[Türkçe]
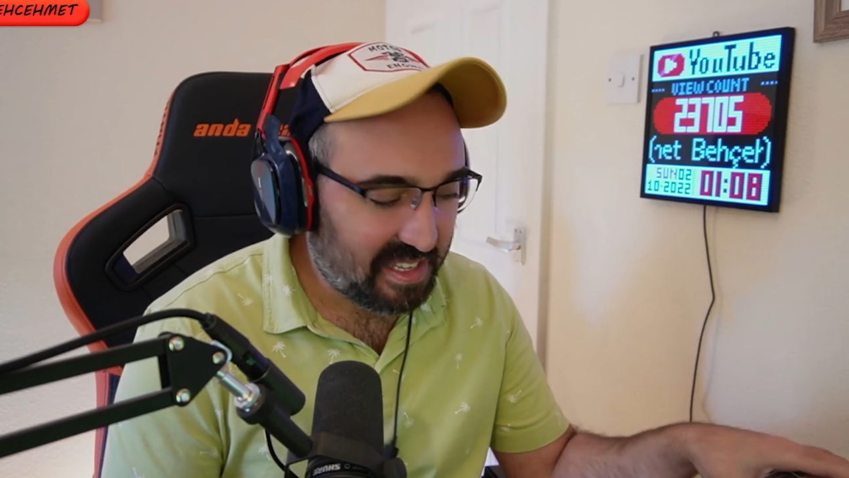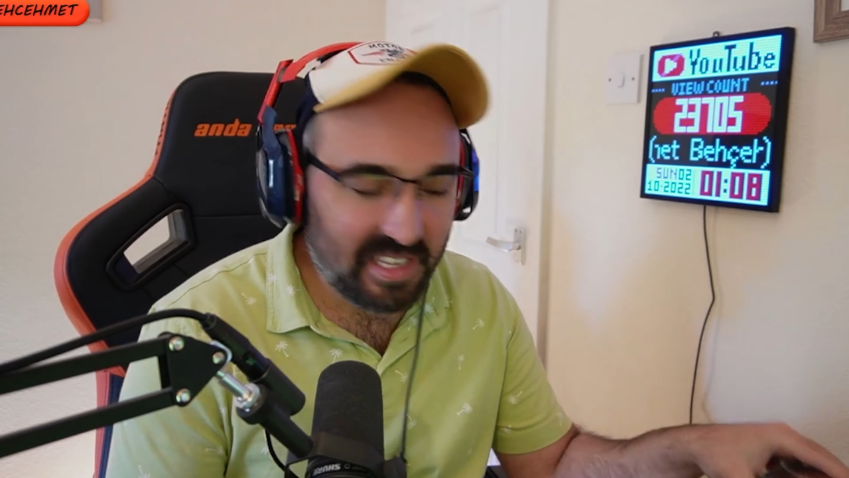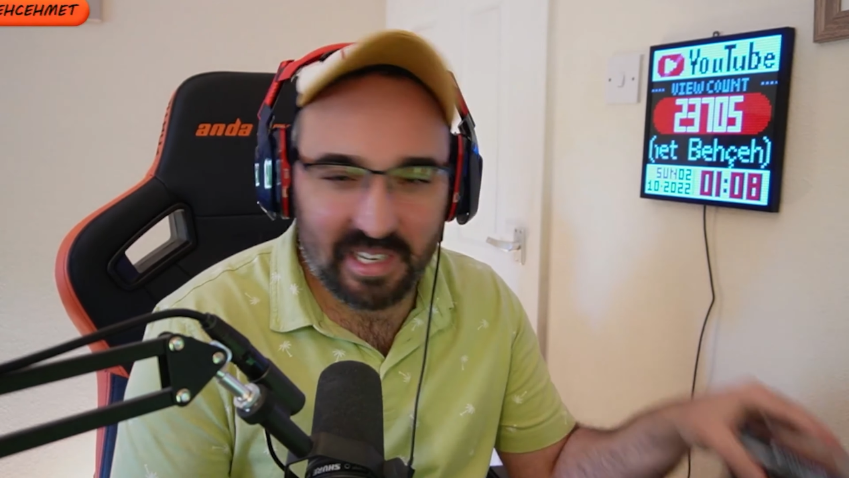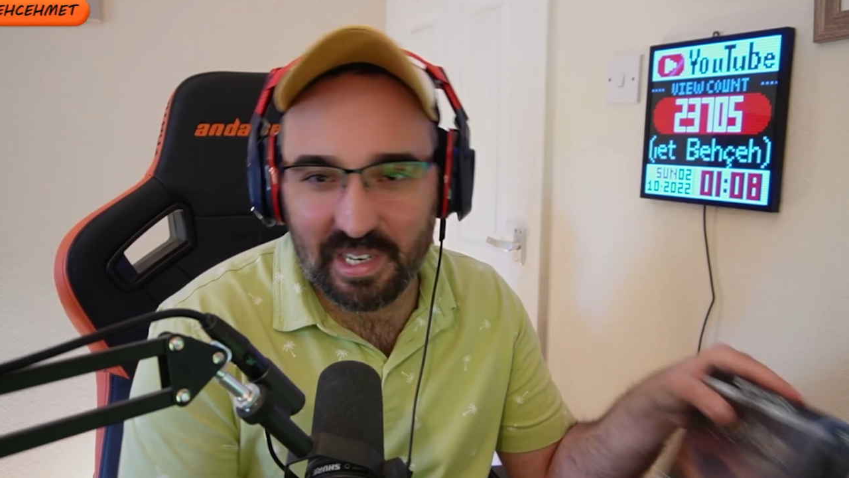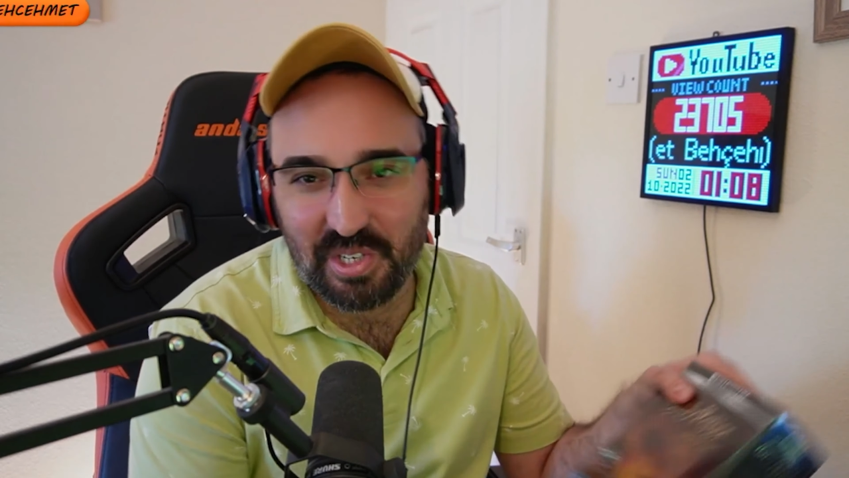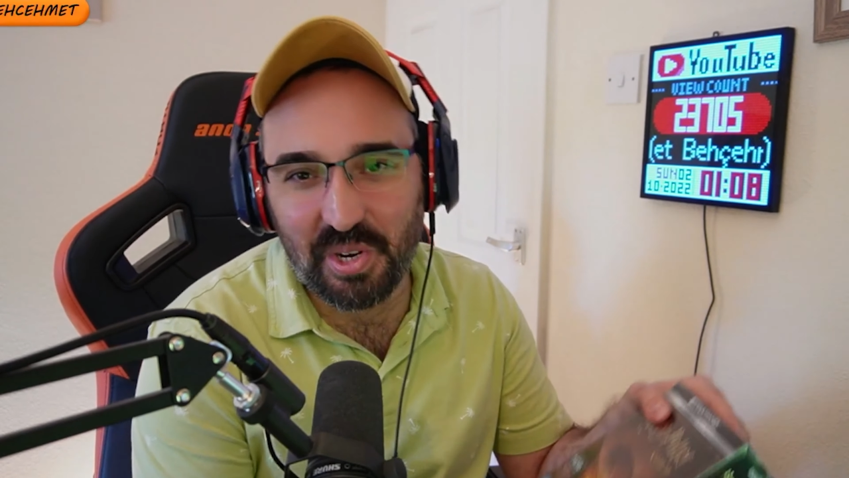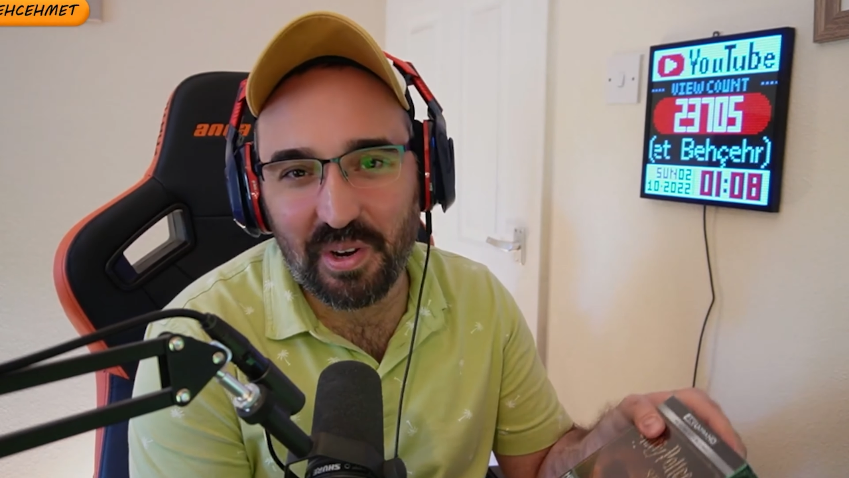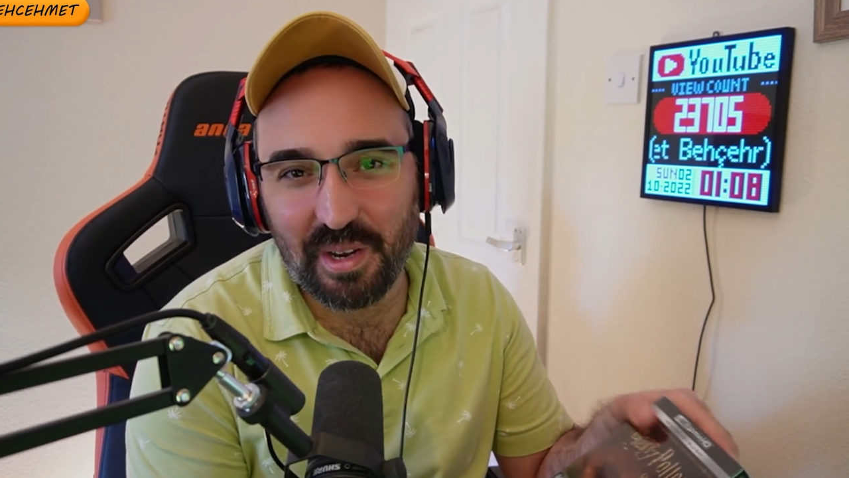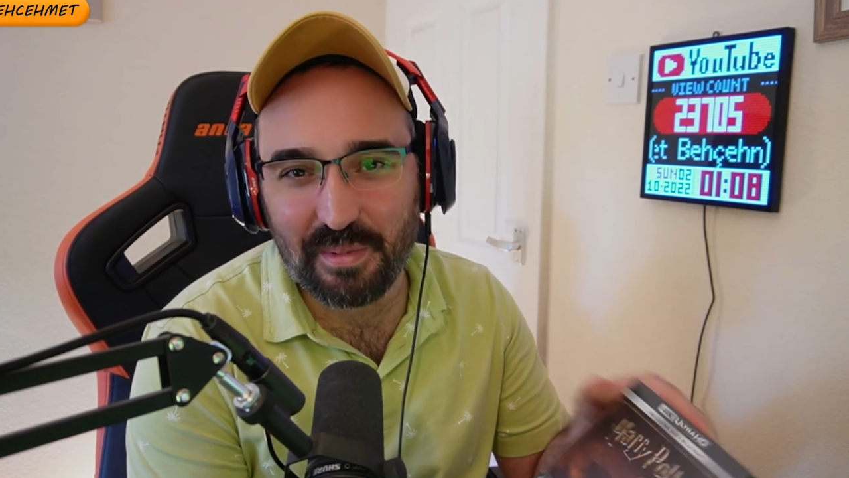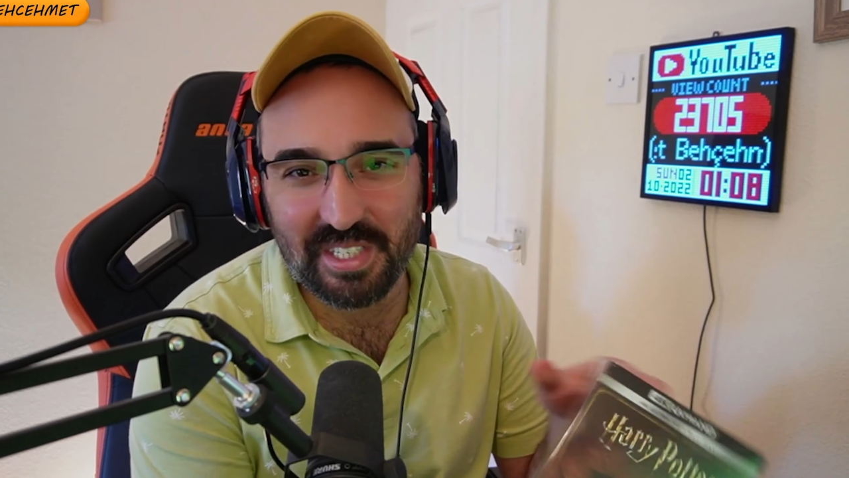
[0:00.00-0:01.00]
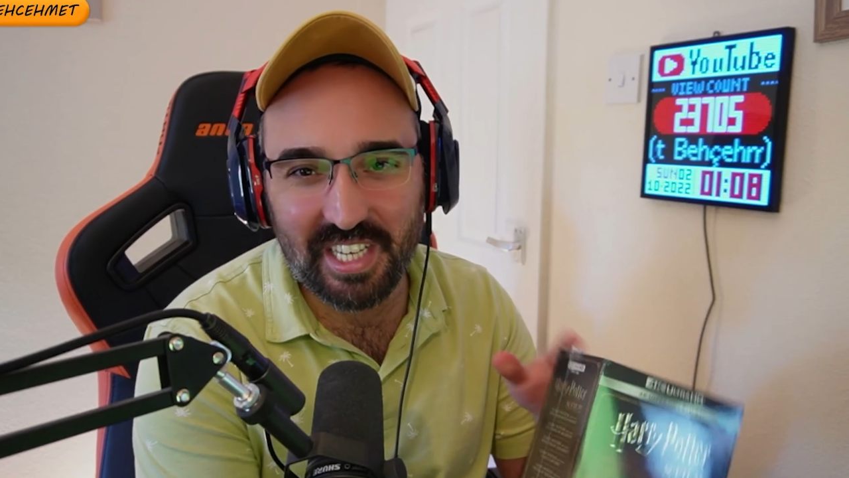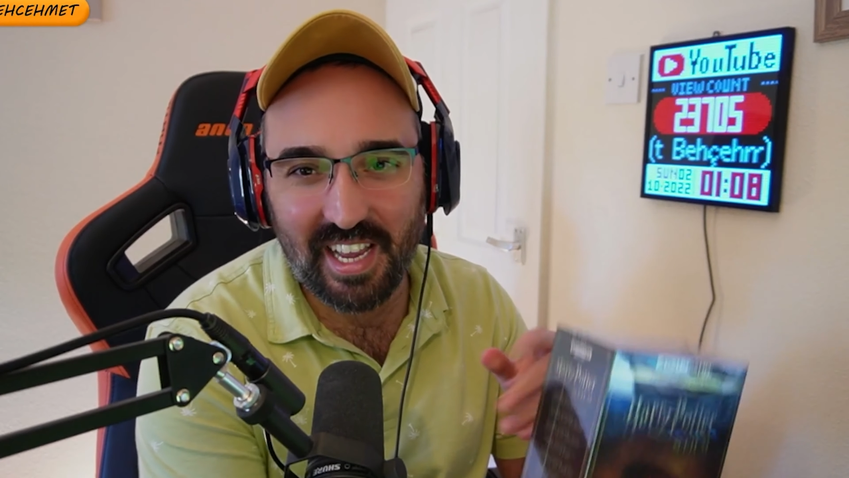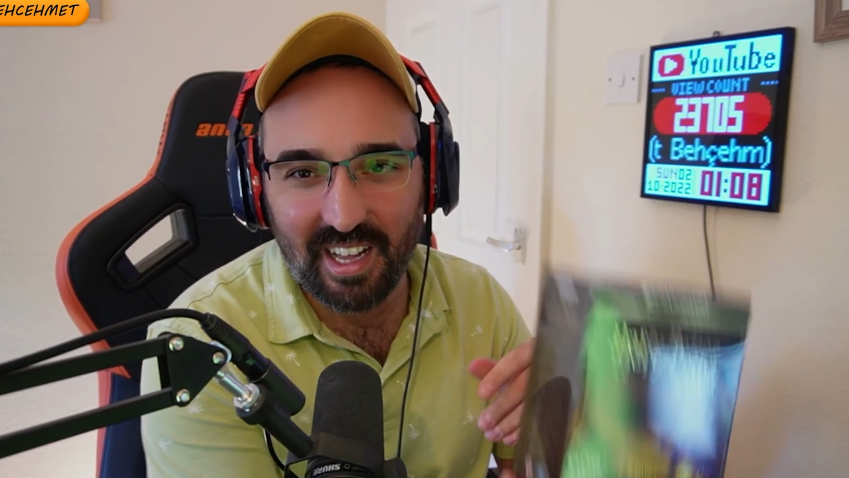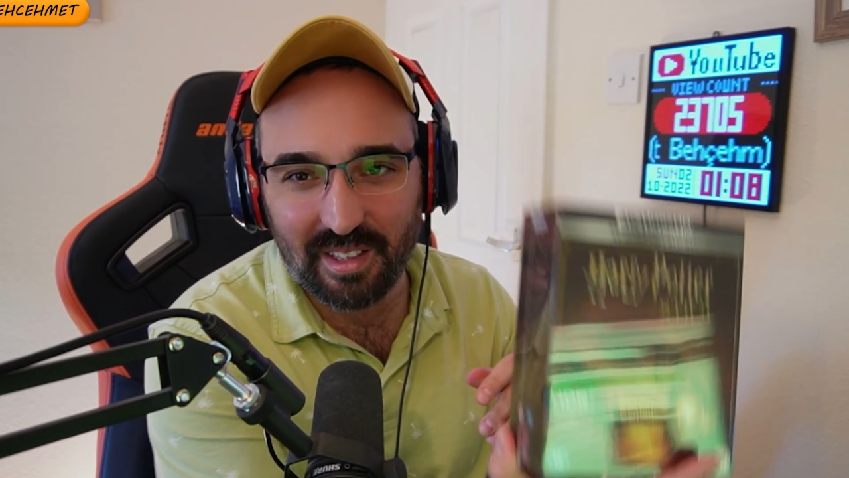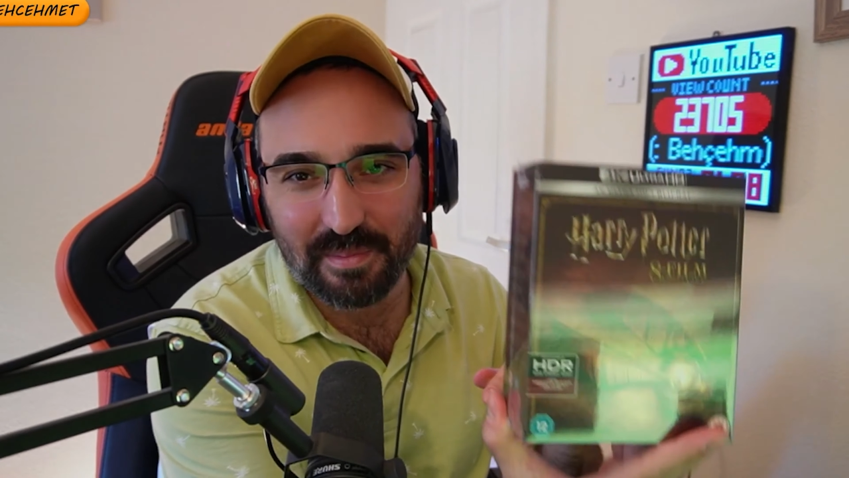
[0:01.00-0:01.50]
yerine şöyle bir şey
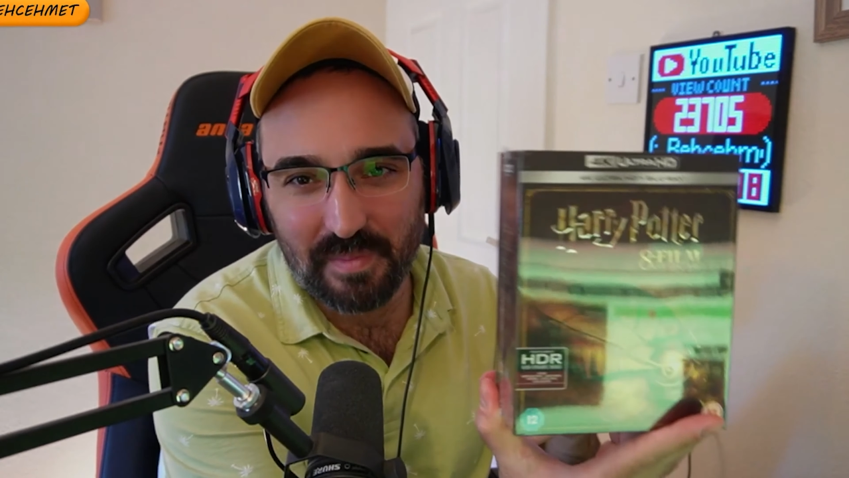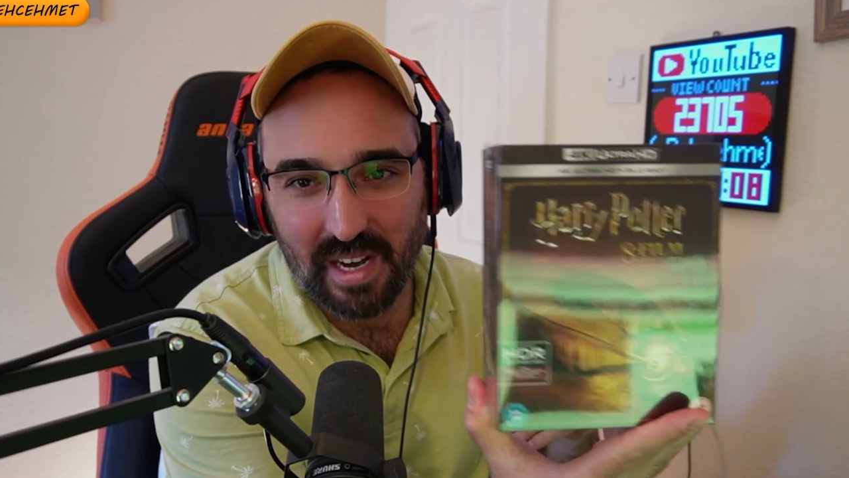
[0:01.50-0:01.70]
aldım